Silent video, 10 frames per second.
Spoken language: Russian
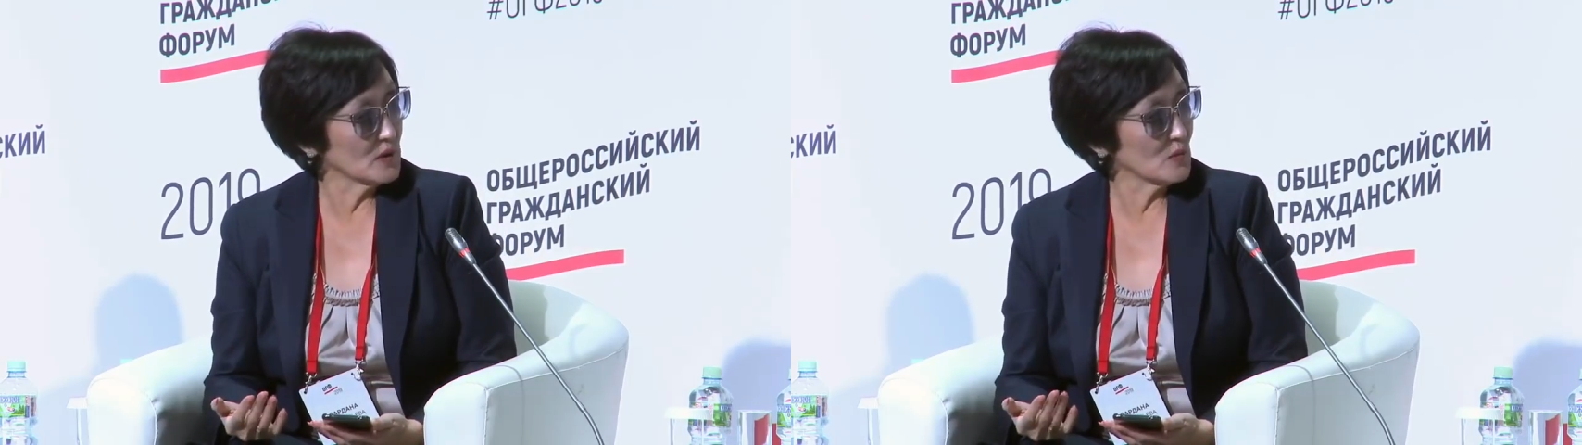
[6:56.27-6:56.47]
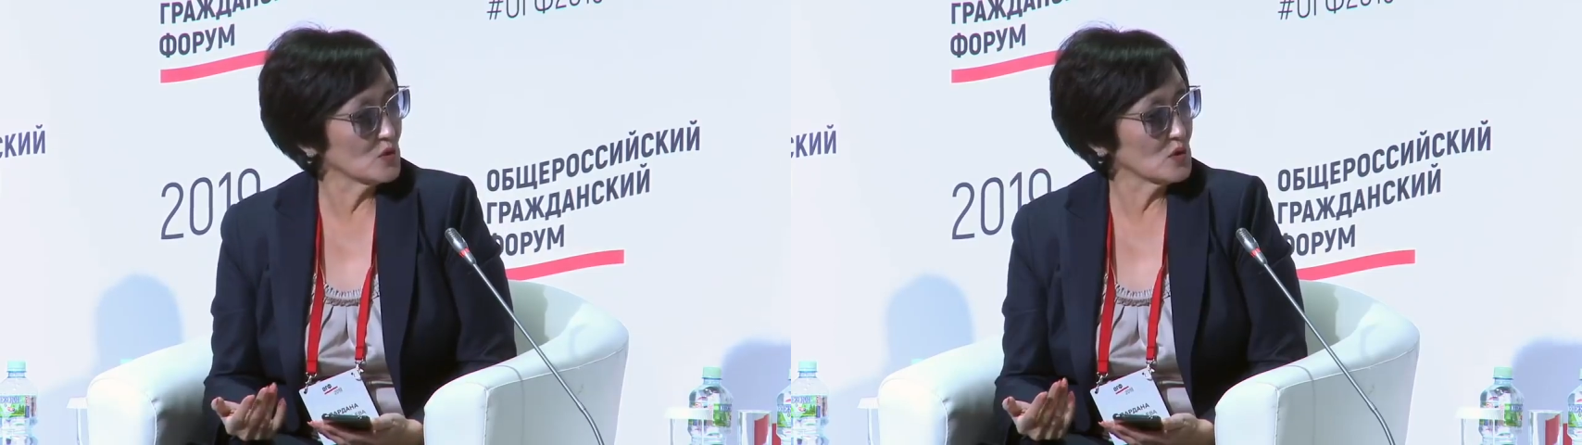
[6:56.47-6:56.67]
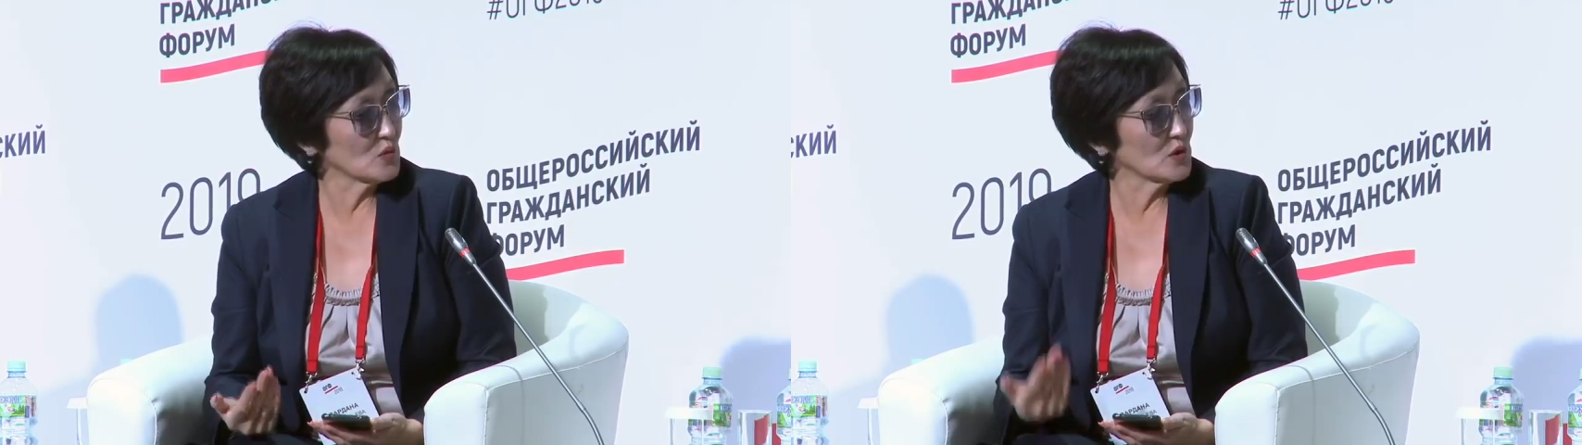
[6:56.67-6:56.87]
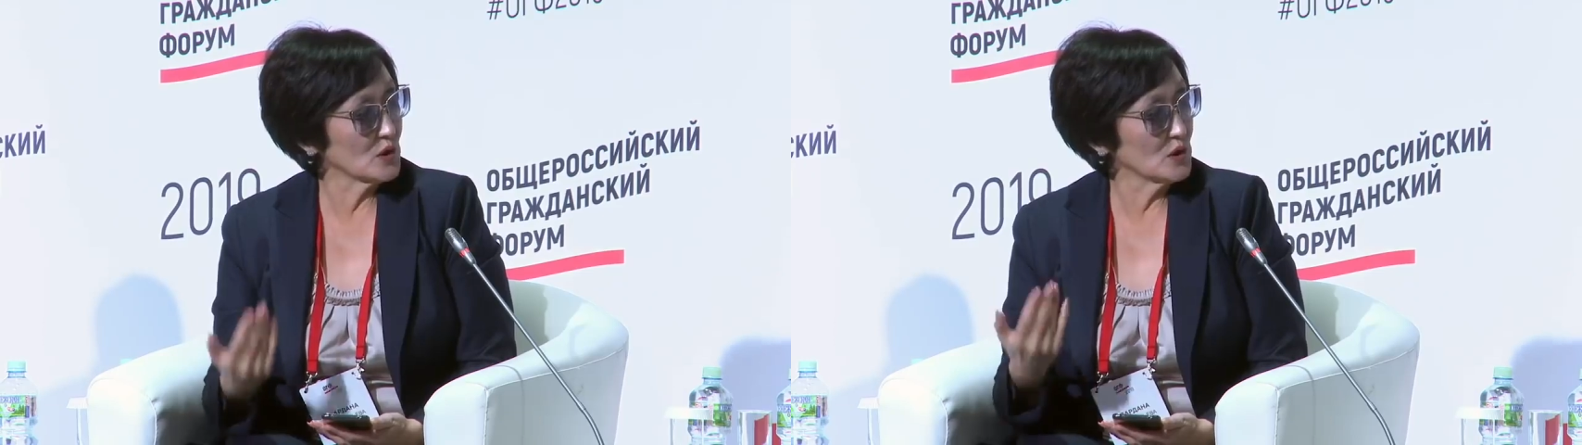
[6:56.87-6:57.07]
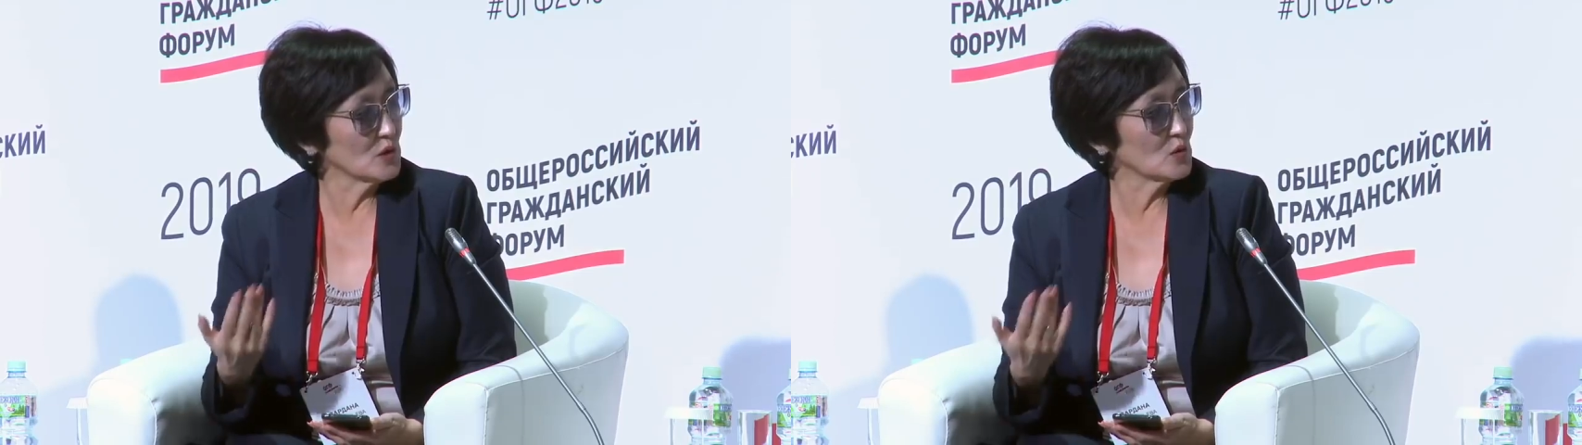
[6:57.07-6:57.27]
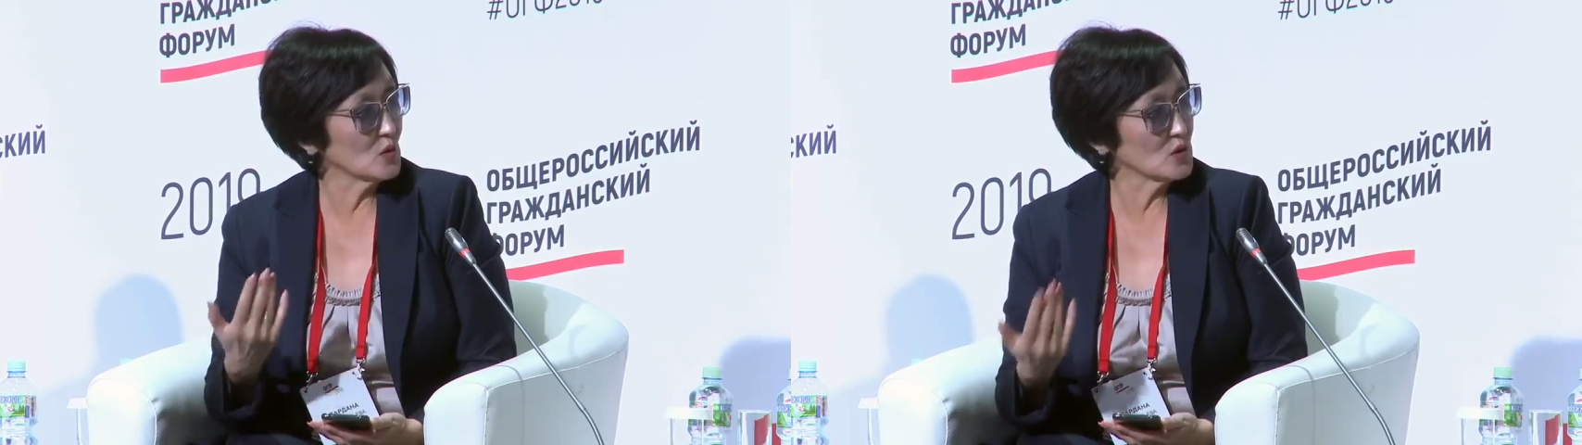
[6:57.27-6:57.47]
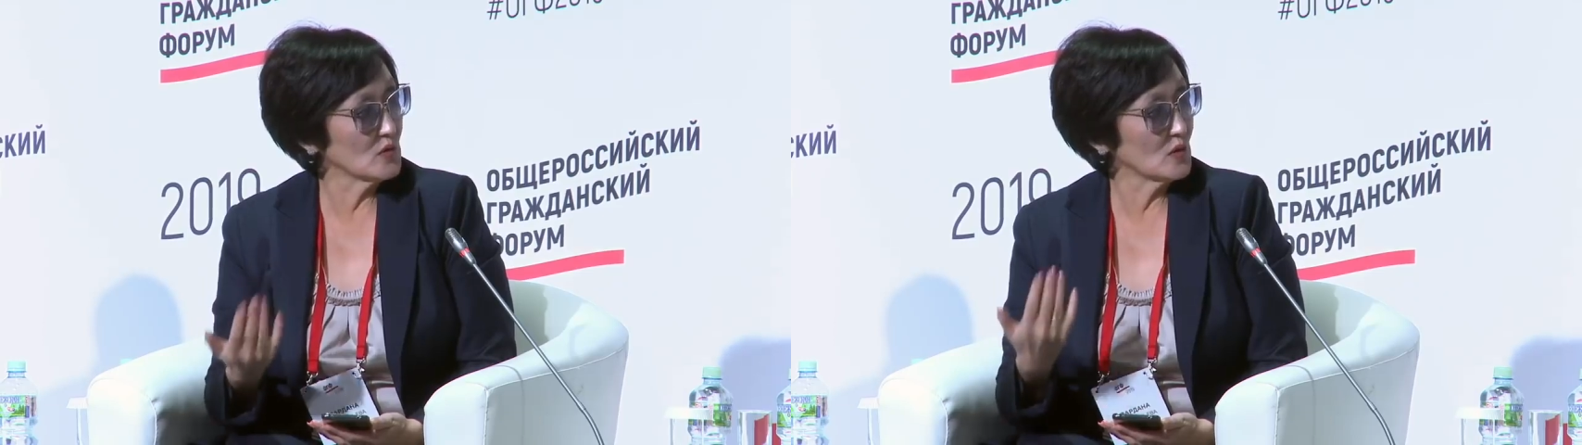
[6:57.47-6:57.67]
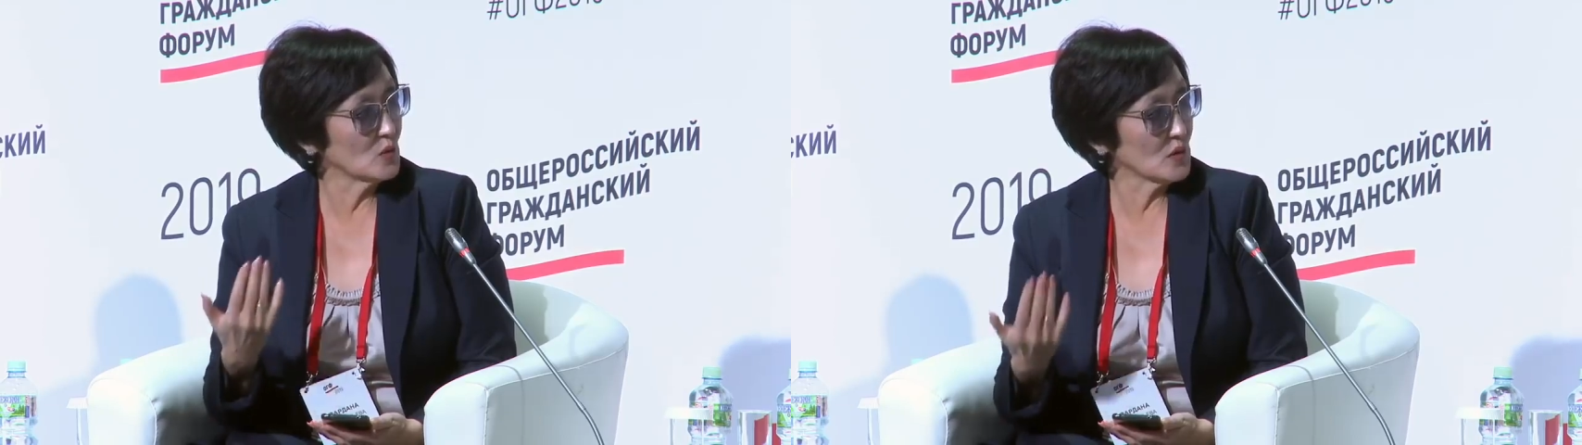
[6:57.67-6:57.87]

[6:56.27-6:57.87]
потому что у них нет должного